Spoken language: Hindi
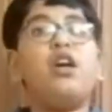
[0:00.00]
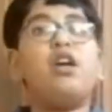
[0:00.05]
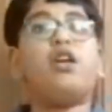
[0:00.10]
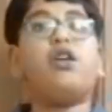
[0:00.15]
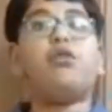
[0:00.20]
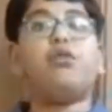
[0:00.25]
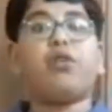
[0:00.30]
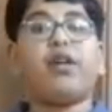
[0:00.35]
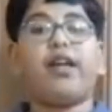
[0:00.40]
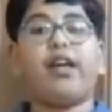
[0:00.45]

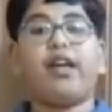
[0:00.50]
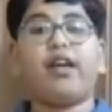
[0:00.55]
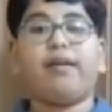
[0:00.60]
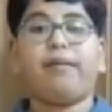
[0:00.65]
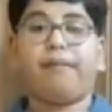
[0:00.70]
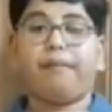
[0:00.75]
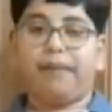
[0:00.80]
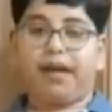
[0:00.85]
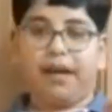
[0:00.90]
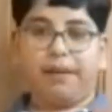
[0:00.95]
क्योंकि
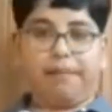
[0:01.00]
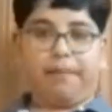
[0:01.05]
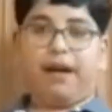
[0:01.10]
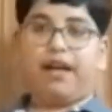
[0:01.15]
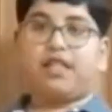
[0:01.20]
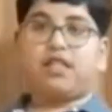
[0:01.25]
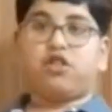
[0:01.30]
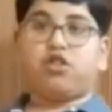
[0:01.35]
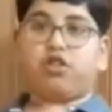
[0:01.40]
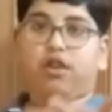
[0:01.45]
मेरे
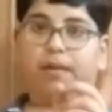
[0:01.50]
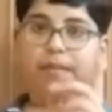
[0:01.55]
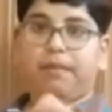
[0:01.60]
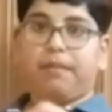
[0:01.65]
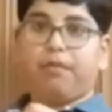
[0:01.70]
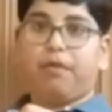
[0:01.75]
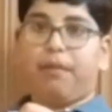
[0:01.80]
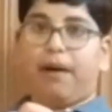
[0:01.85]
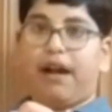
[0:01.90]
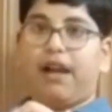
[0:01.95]
पास जो अभी
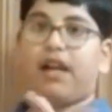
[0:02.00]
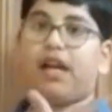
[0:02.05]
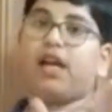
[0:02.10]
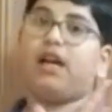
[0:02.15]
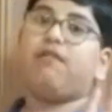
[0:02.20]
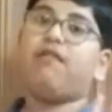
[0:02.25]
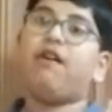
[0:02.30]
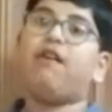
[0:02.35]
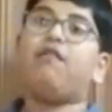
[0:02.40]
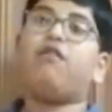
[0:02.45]
मोबाइल लगा
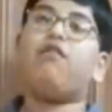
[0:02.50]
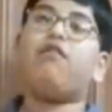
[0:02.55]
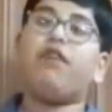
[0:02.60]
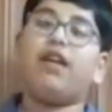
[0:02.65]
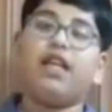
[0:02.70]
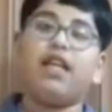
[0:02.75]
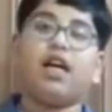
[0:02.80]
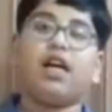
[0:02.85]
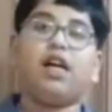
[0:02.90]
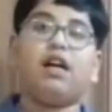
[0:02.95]
हुआ है वो
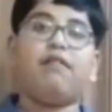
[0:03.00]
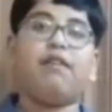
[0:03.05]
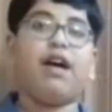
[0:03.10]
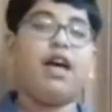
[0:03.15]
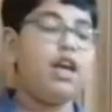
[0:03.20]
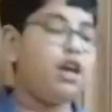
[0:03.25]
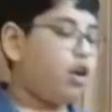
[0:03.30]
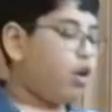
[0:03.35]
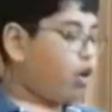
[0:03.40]
वहीं लगा हुआ है